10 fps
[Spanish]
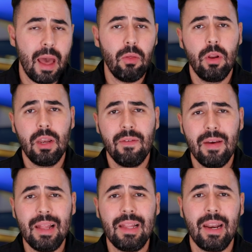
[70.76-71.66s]
Dado el
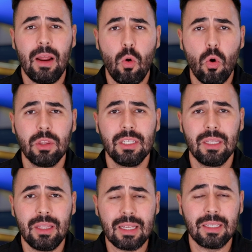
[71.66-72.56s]
nivel de recortes
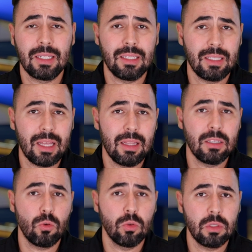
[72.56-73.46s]
de tasas que se están
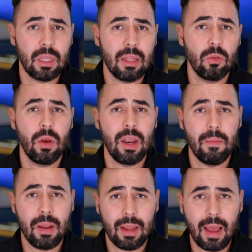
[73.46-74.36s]
descontando en
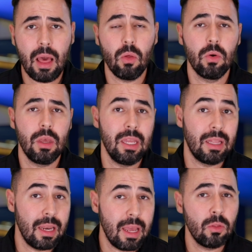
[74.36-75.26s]
el mercado y
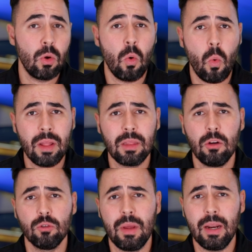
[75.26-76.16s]
teniendo en
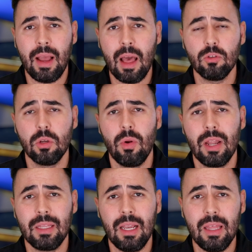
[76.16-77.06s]
cuenta los mercados de
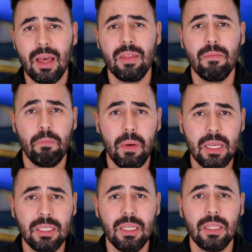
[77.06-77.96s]
volatilidad
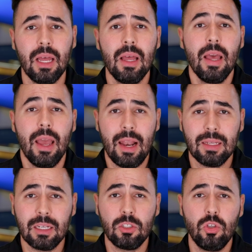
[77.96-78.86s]
implícita en
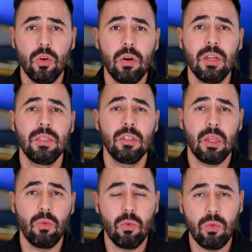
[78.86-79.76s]
las acciones de
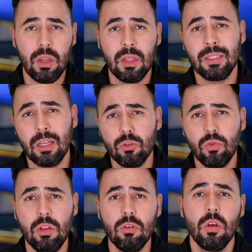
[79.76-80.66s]

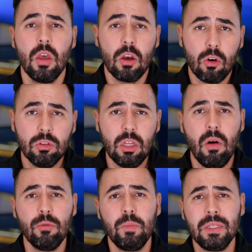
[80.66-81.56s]
Estados Unidos,
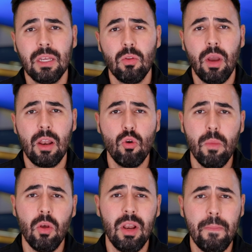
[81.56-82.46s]
continuamos pensando que el
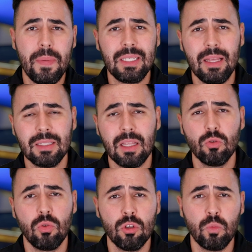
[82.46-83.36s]
número del IPC de
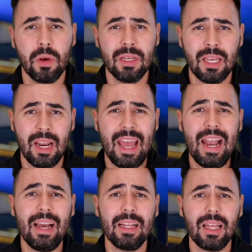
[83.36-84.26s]
Estados Unidos puede ser
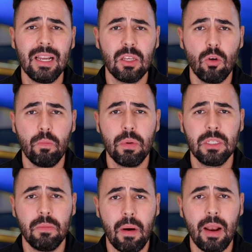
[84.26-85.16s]
el catalizador
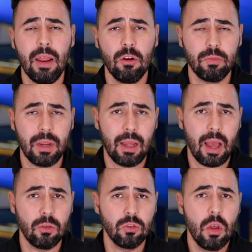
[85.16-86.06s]
principal en los
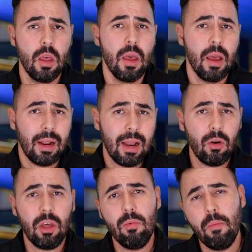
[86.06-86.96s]
mercados.
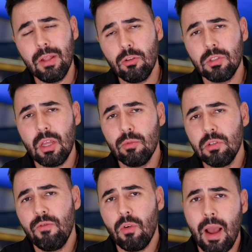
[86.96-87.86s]
Claro que de momento
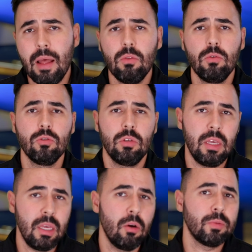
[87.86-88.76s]
estamos enfocándonos
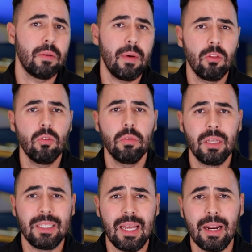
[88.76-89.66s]
y observando
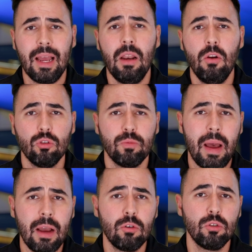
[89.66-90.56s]
de cerca los
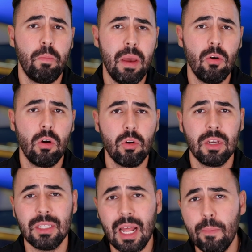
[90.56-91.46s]
bancos, pero creo
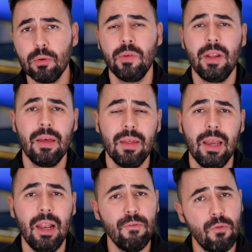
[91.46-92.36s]
que está la posibilidad
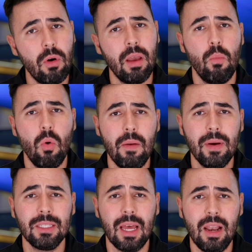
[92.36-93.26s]
de que el enfoque
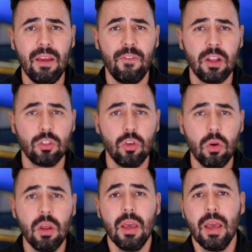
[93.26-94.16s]
vuelva a estar en la
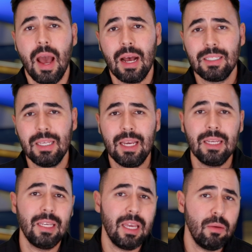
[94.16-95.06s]
inflación, así
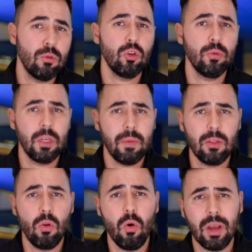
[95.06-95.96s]
que seguimos
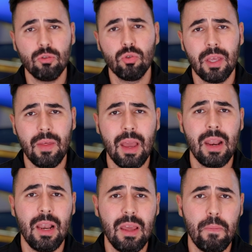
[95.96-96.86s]
observando lo que sucede
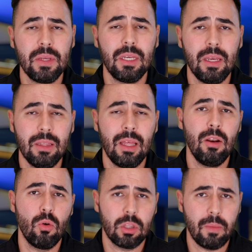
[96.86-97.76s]
en el IPC
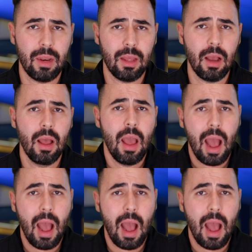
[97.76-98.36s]
de Norteamérica. América.